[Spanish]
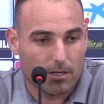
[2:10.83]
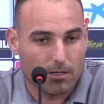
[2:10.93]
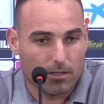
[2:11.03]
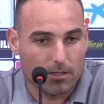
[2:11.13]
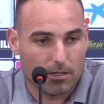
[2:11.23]

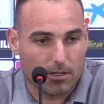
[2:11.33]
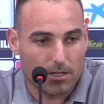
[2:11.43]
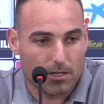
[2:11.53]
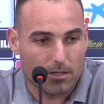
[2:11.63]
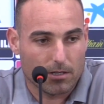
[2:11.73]

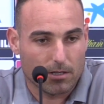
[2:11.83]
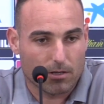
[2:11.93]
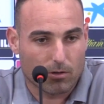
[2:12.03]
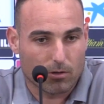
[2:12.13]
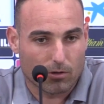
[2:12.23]
y,
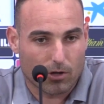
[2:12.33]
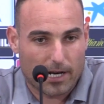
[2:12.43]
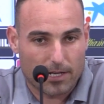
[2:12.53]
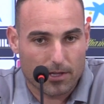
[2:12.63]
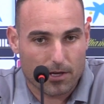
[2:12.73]
con
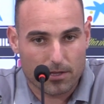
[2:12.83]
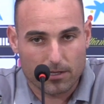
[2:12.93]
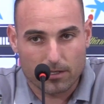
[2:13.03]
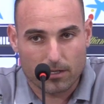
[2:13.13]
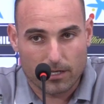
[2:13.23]
calidad
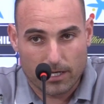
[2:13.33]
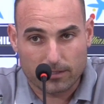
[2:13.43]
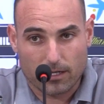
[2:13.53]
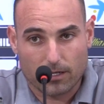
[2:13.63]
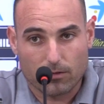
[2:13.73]
en,
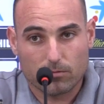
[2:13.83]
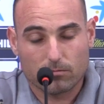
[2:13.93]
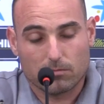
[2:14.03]
ataque. ¿no?